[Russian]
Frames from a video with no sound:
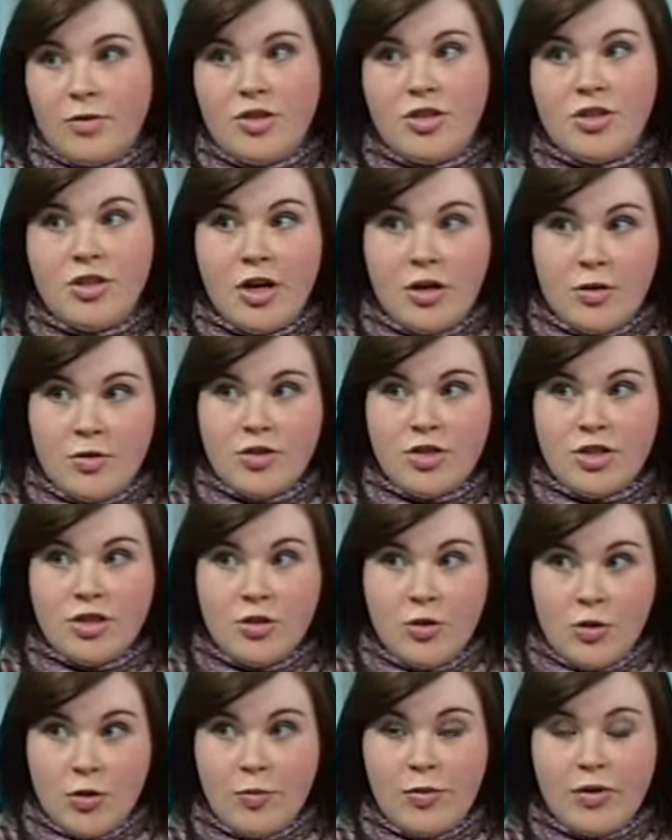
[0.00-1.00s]
очень хороших,
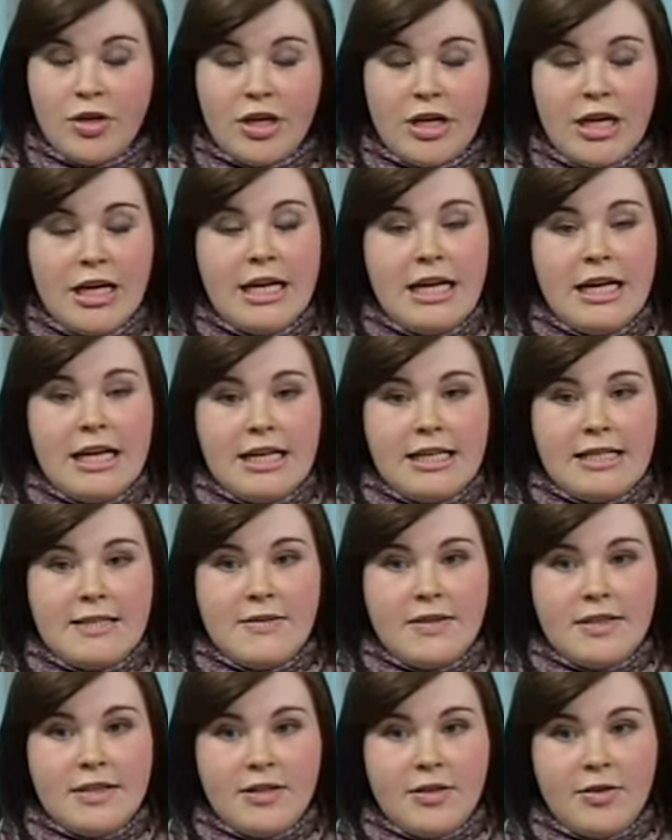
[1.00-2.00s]
добрых и
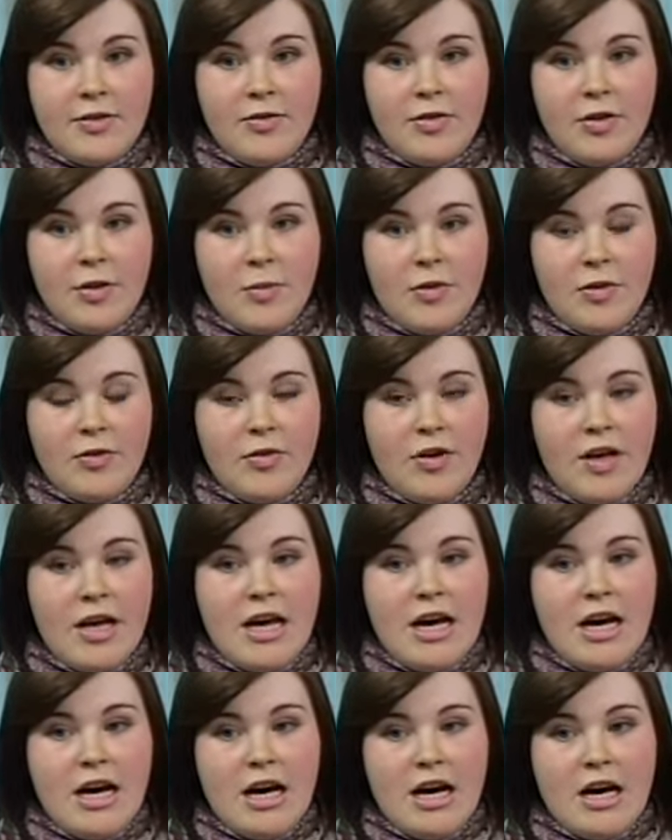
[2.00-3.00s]
светлых фильмов.
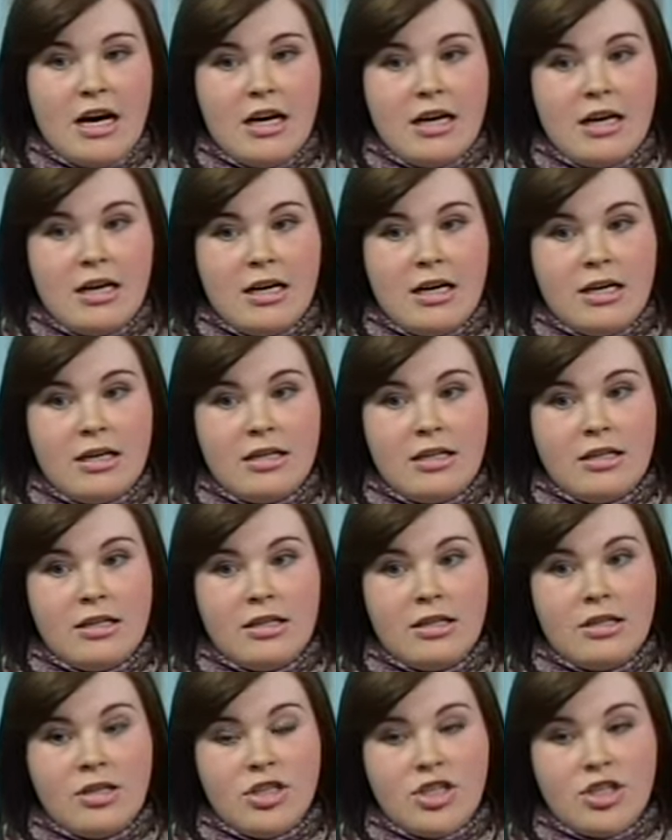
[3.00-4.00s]
А,
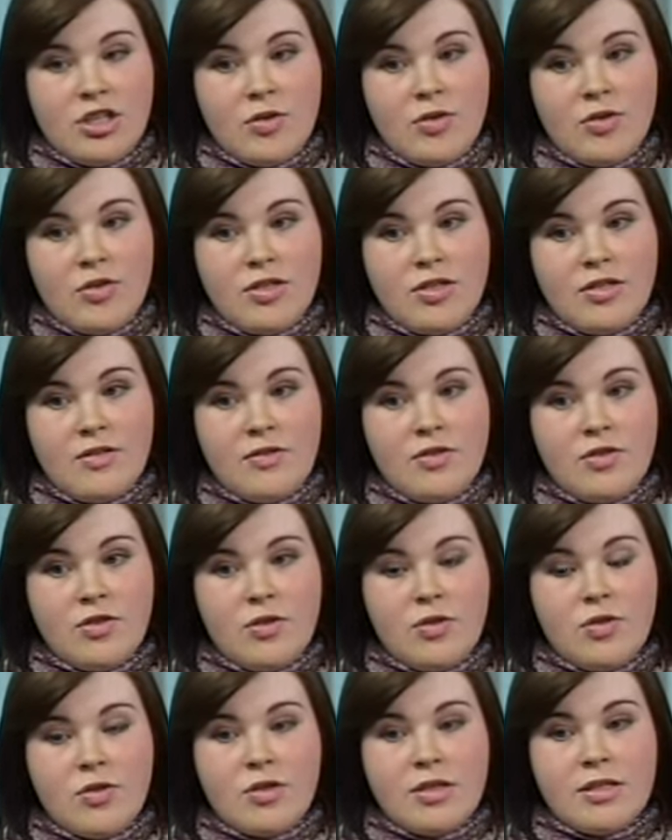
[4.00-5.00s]
началось
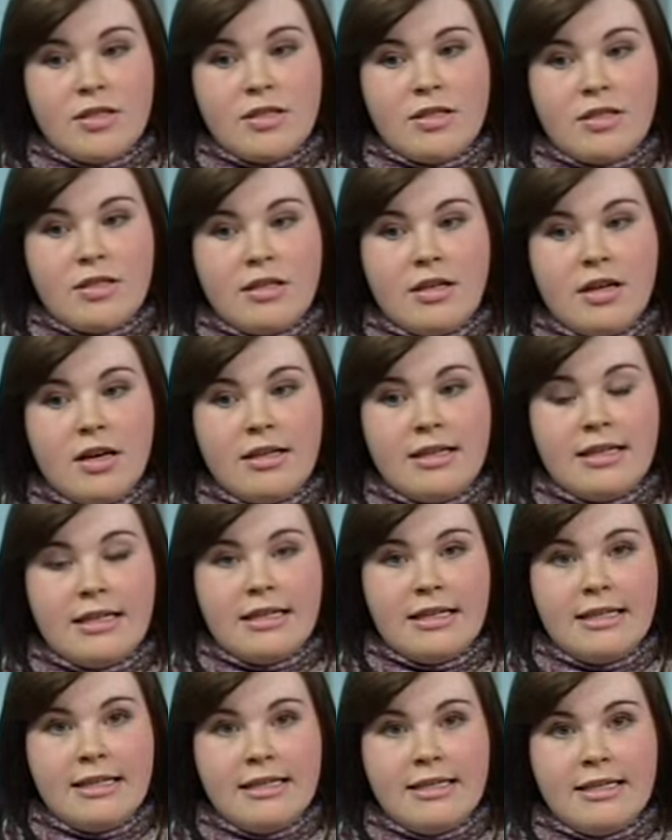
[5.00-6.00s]
все с
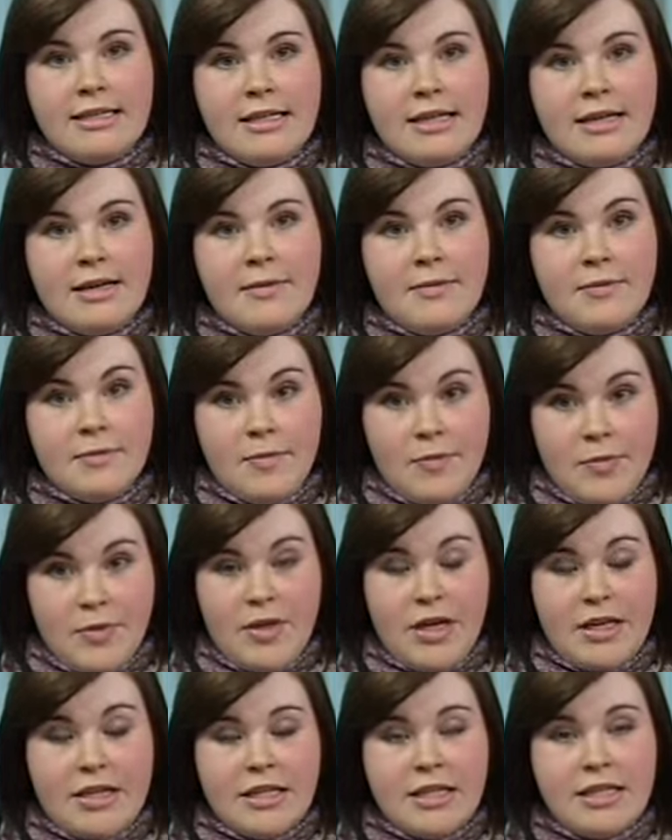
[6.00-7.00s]
открытия.
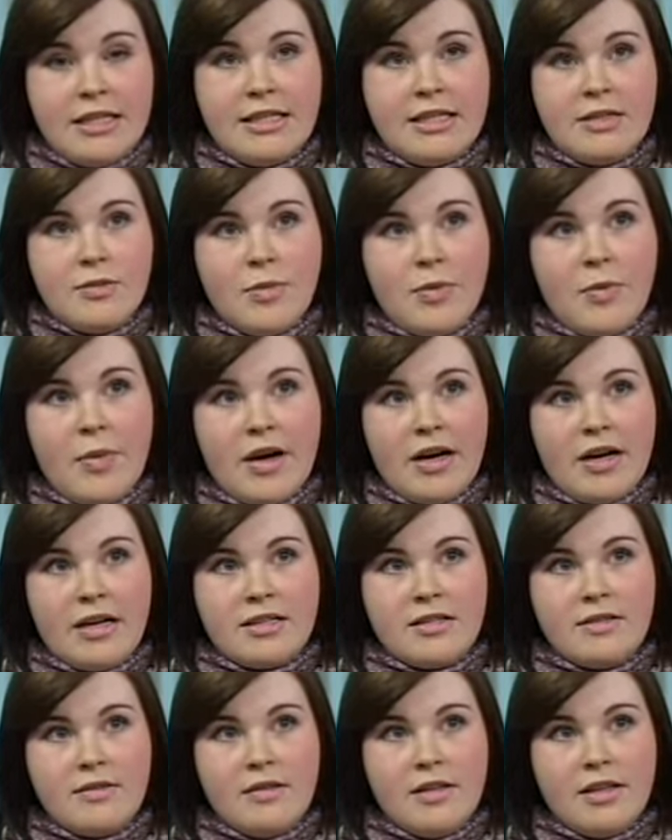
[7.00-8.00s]
На открытии мы
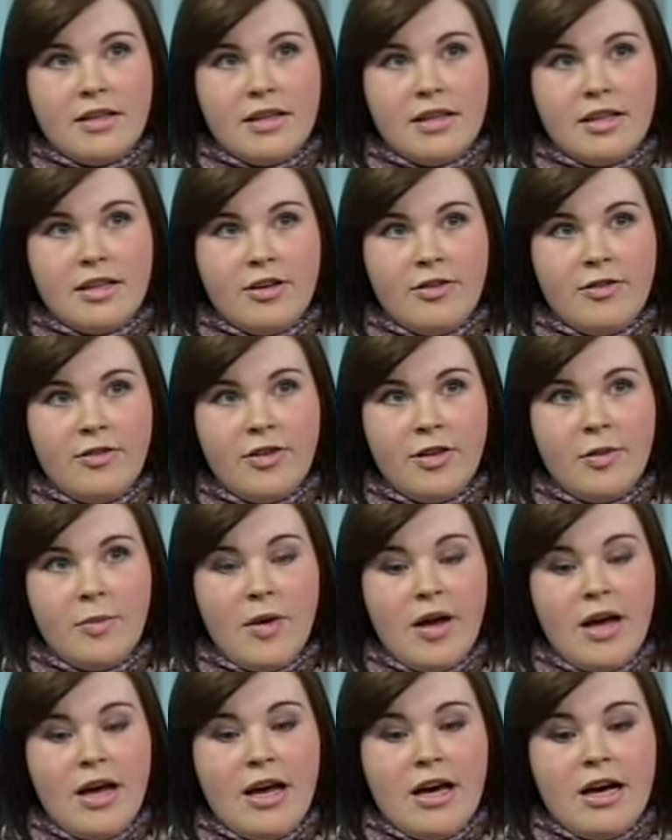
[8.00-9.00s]
показывали
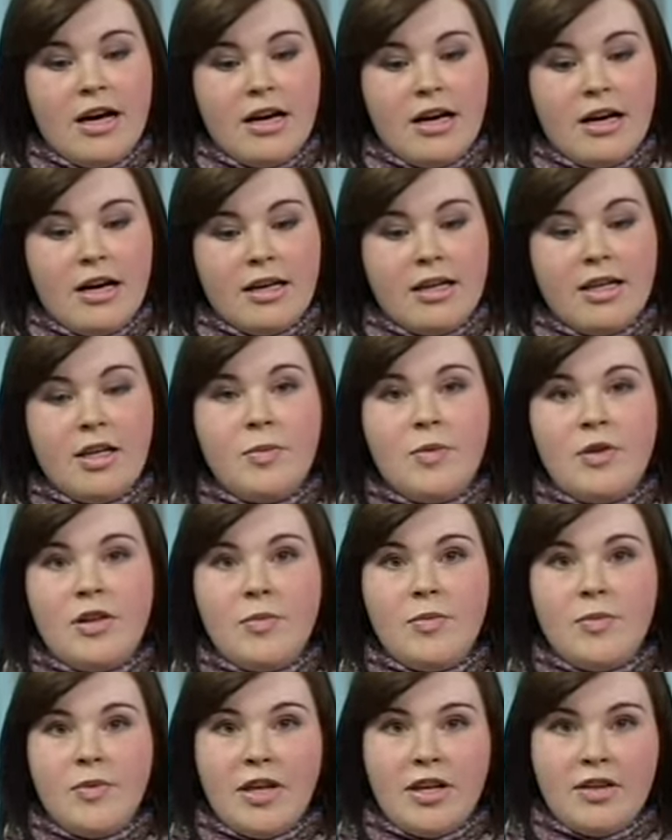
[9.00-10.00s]
кинофильм а, «Гибель
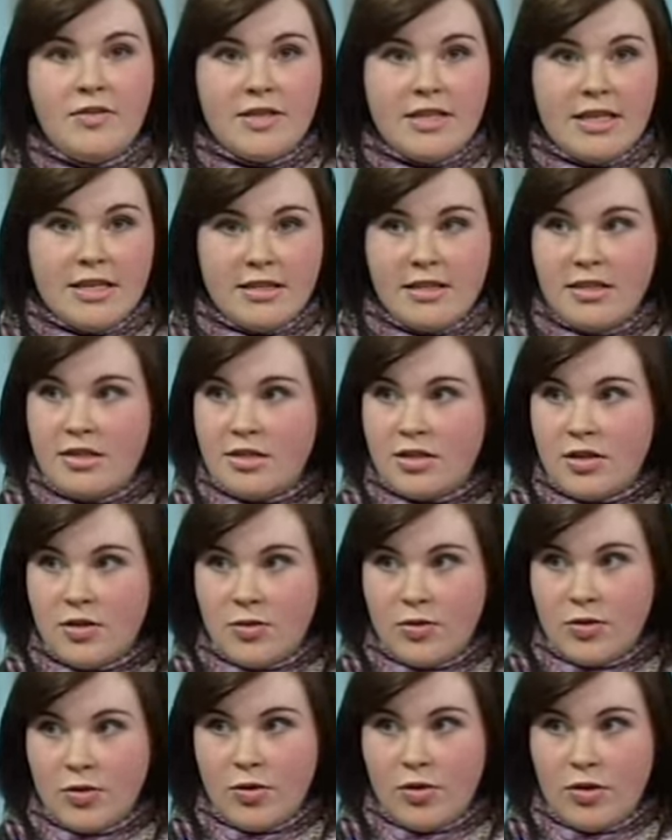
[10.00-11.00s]
империи.
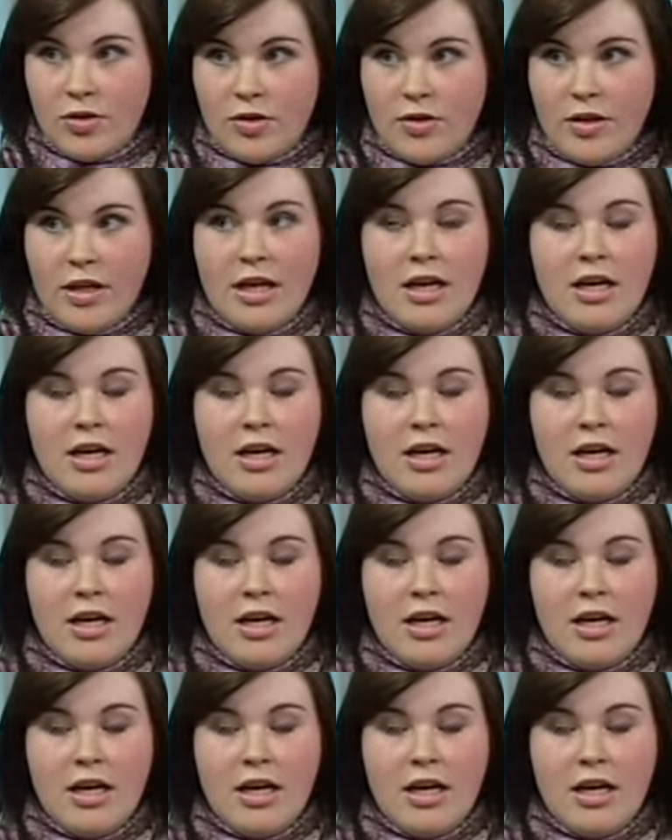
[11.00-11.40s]
Византийский урок».